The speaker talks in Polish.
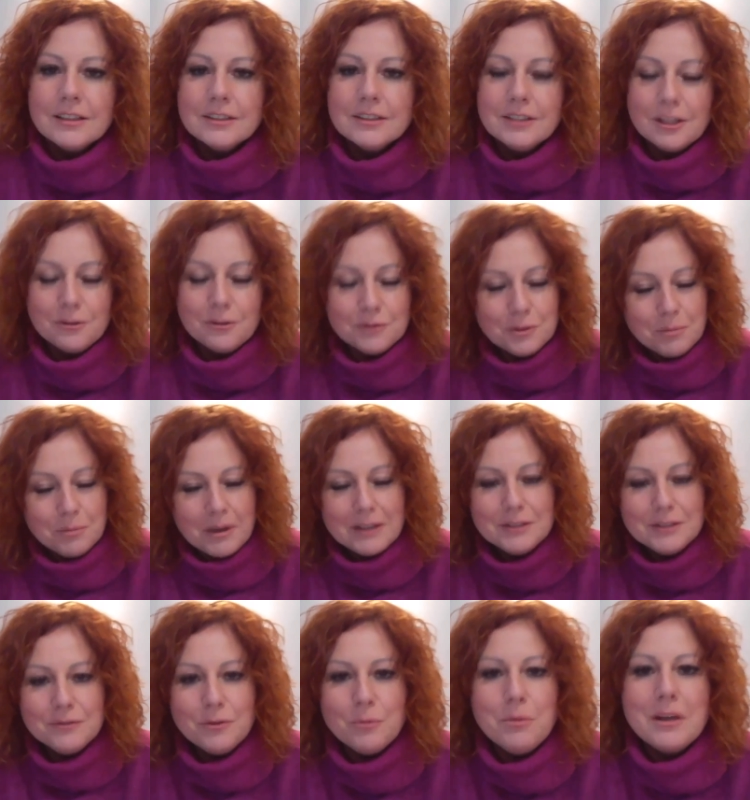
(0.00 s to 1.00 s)
Szanowni
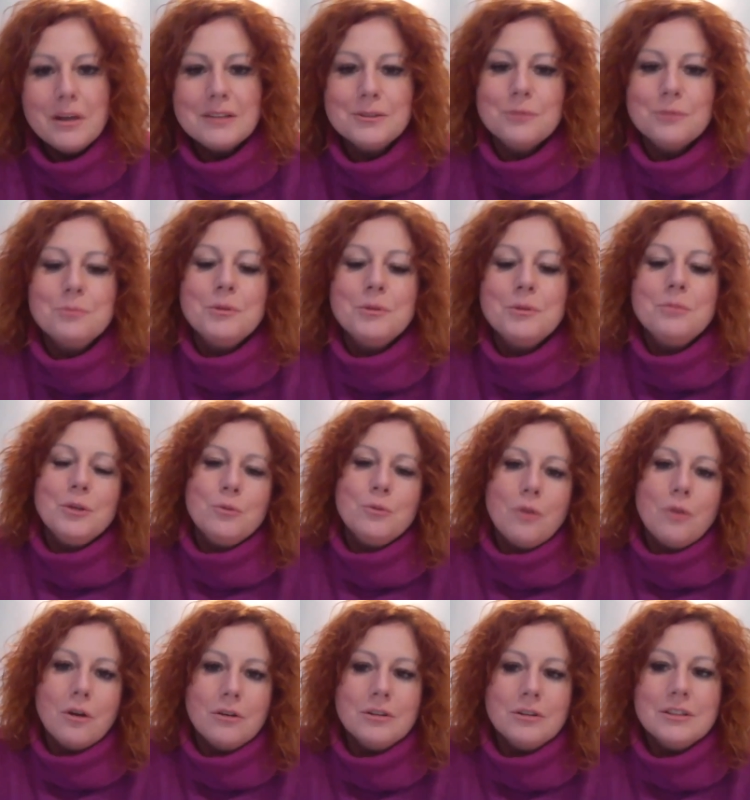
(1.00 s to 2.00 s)
Państwo, bardzo mi
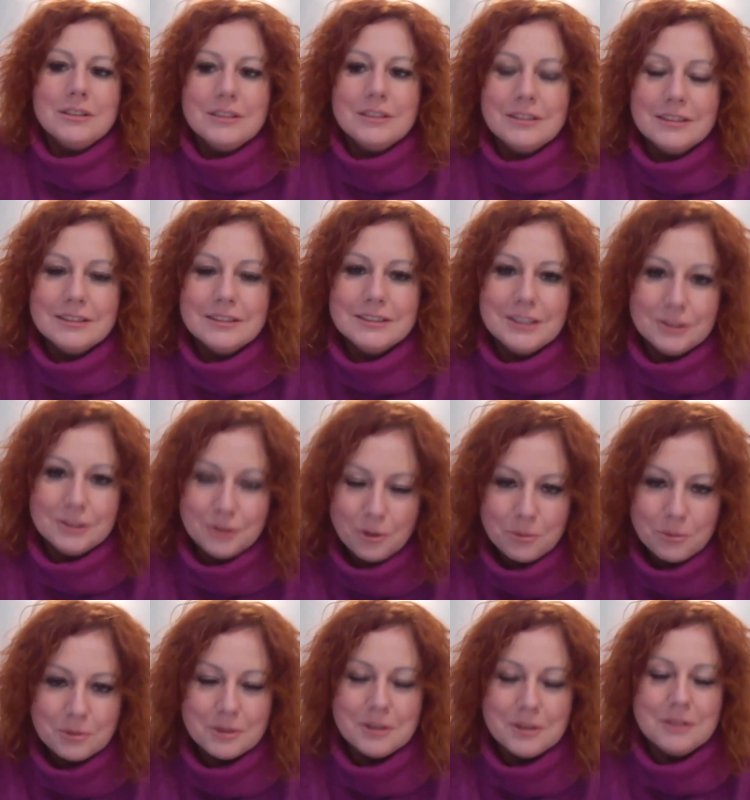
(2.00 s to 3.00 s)
miło. E, dzień
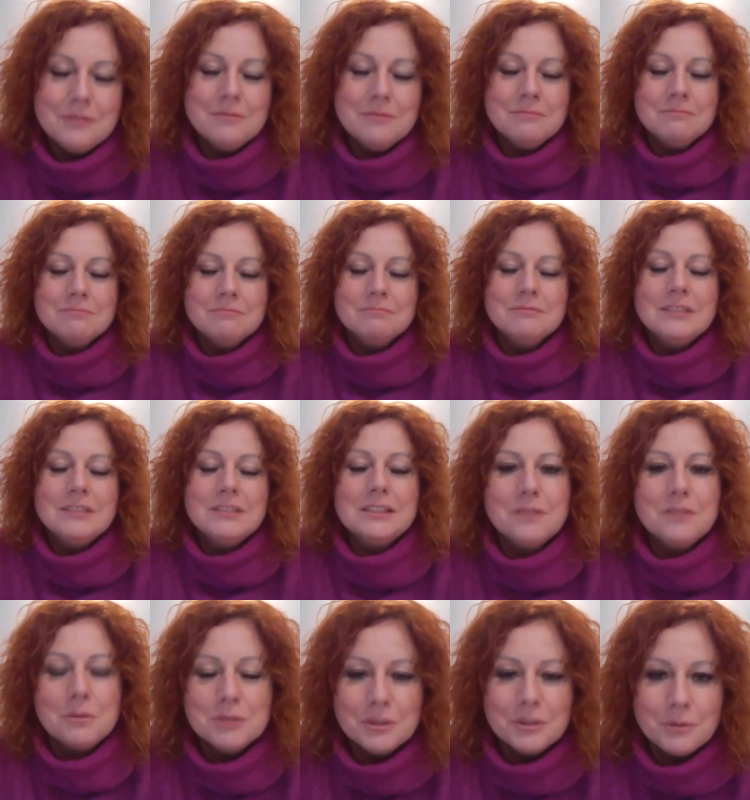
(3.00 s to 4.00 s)
dobry, mm,
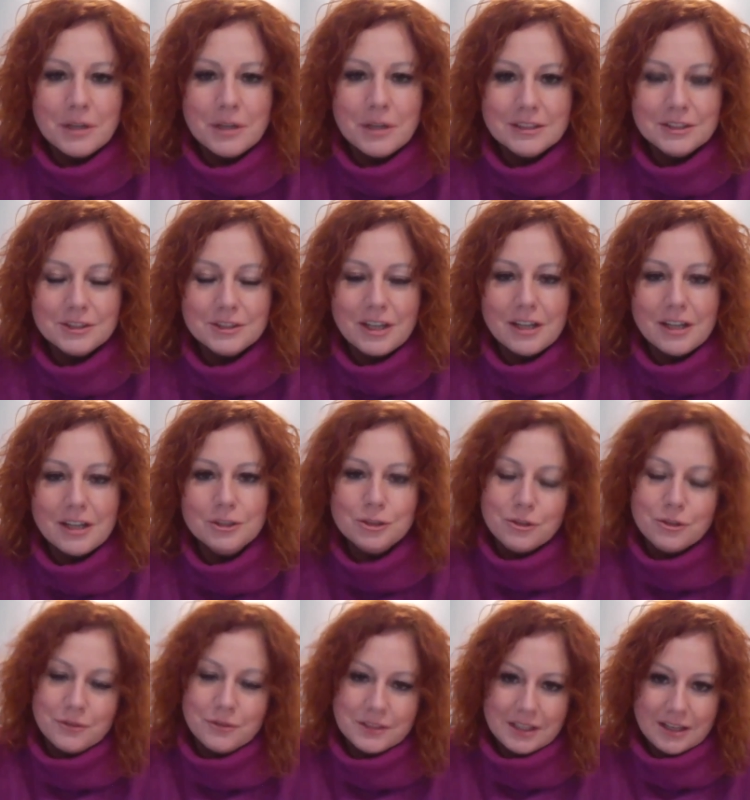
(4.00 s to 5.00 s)
nazywam się Agnieszka
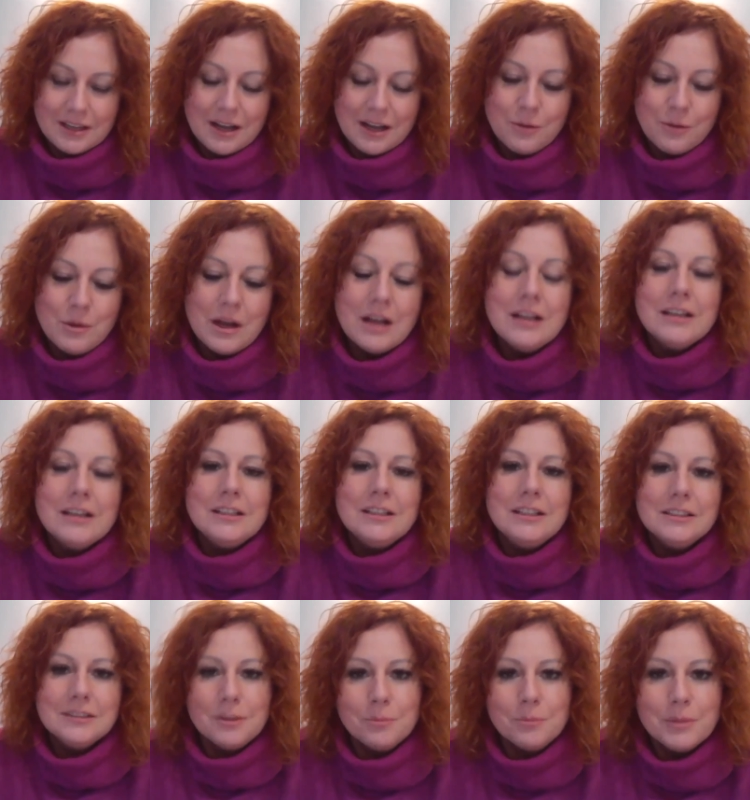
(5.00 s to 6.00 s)
Liszkowska-Hała,
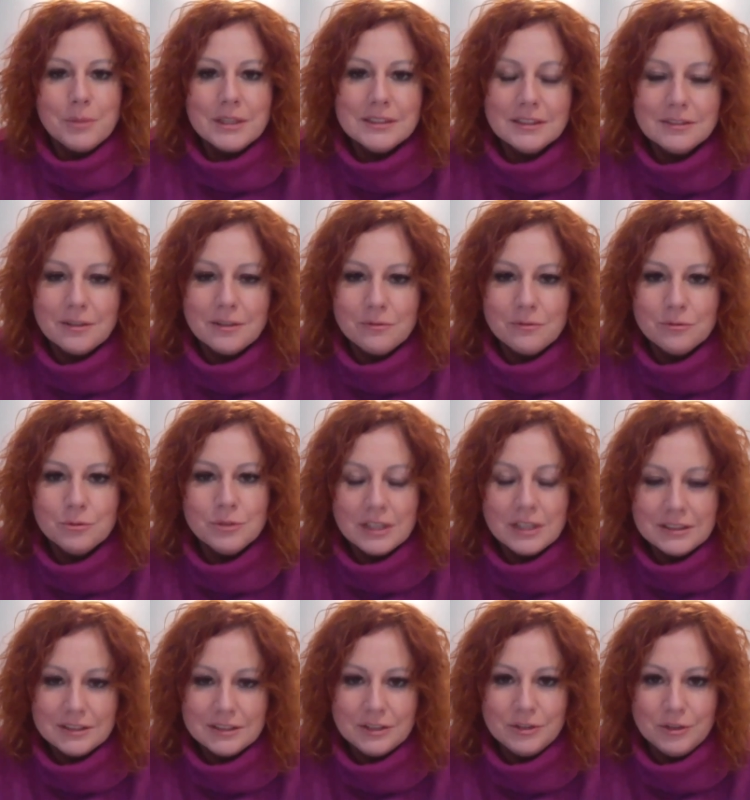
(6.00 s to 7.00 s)
jestem prezesem
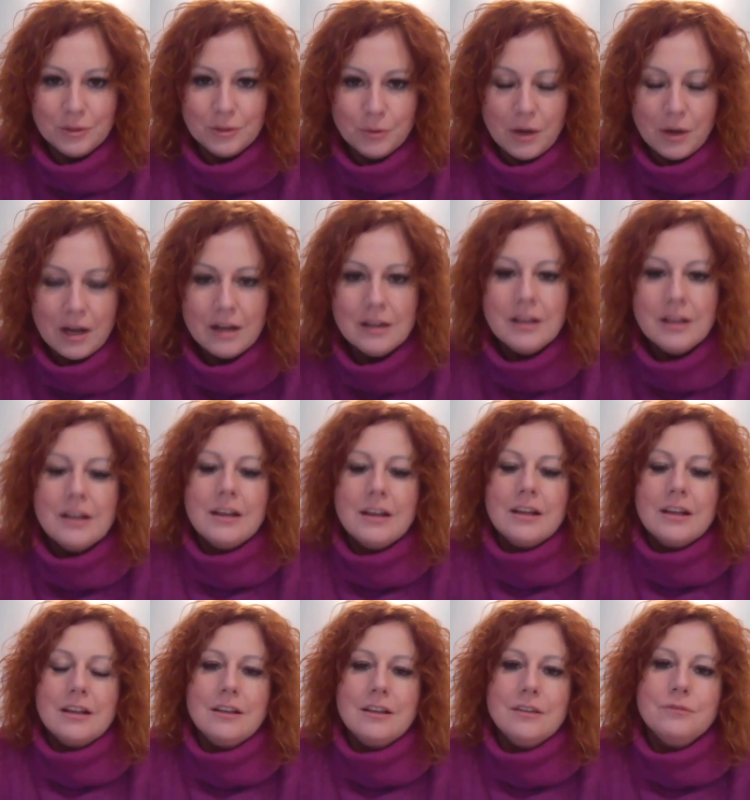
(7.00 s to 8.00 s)
Fundacji Siła,
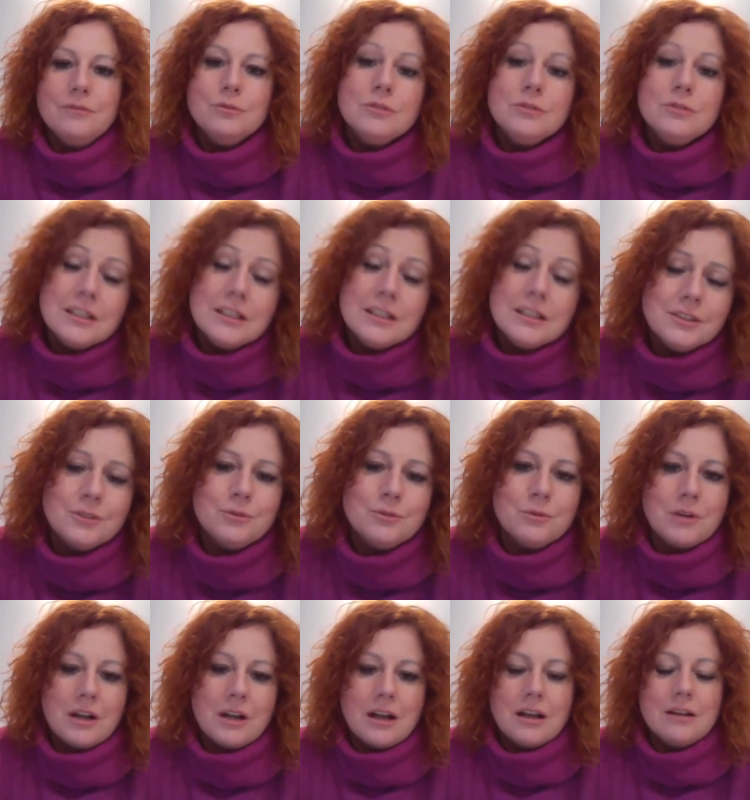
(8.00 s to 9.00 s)
e, fundacji,
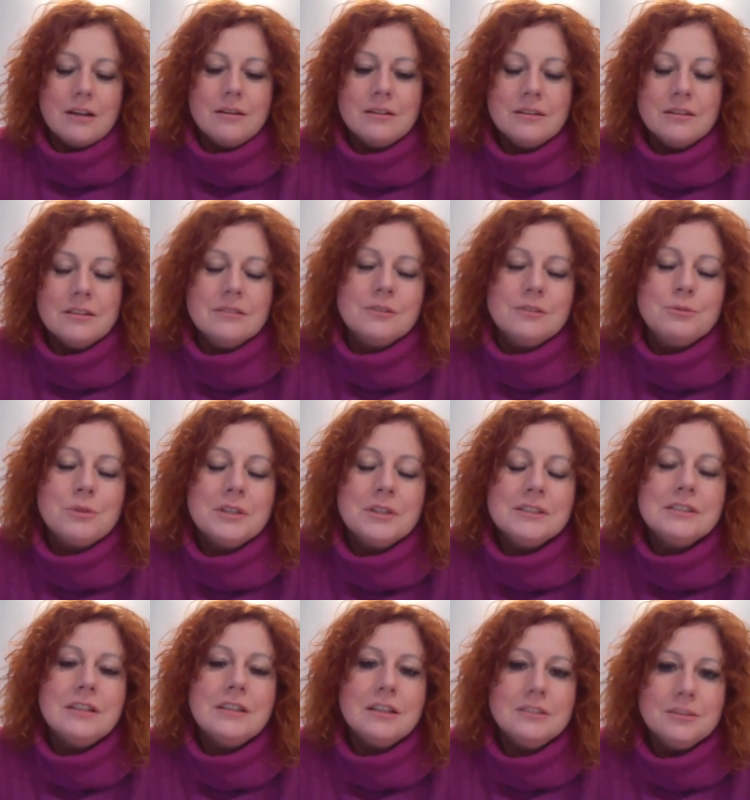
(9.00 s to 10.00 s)
która, e,
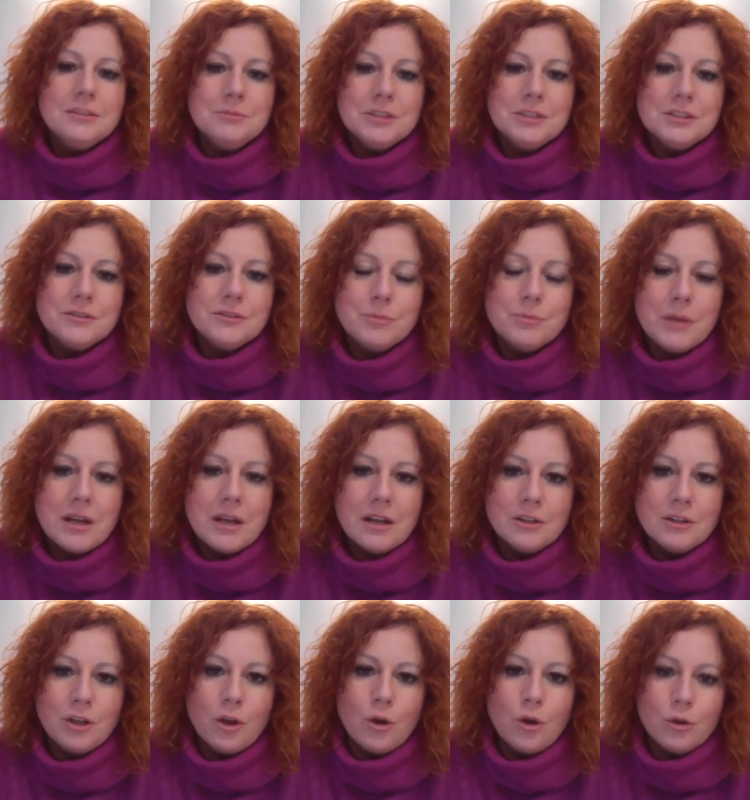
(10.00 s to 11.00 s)
której zadaniem jest
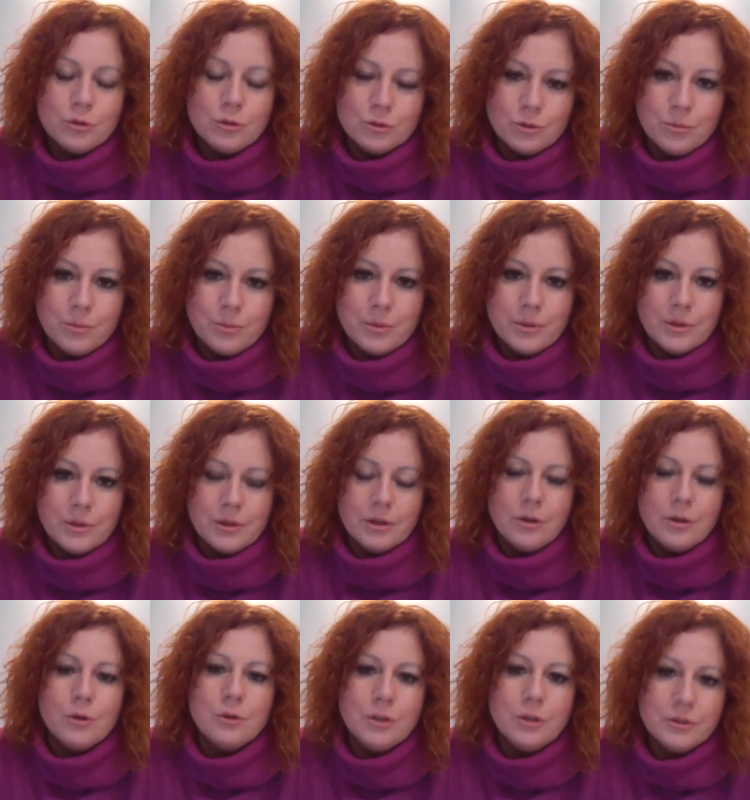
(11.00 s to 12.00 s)
wspieranie osób
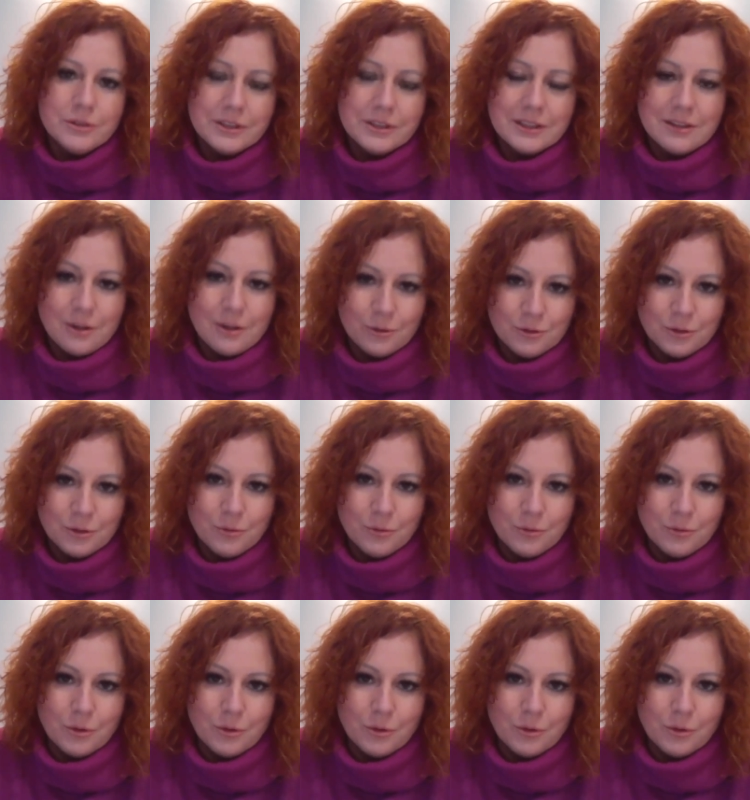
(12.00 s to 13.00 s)
chorujących na
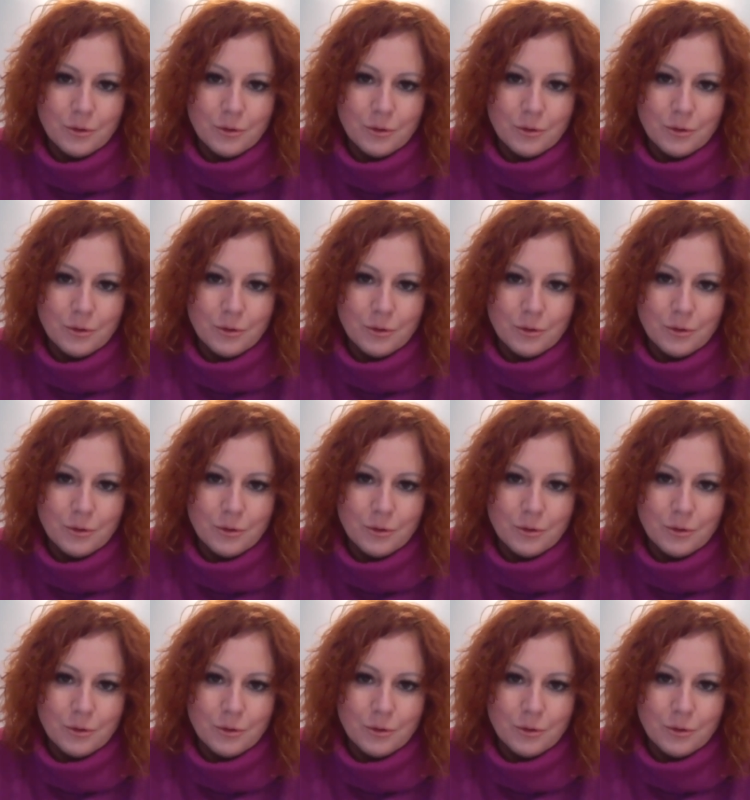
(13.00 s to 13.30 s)
otyłość.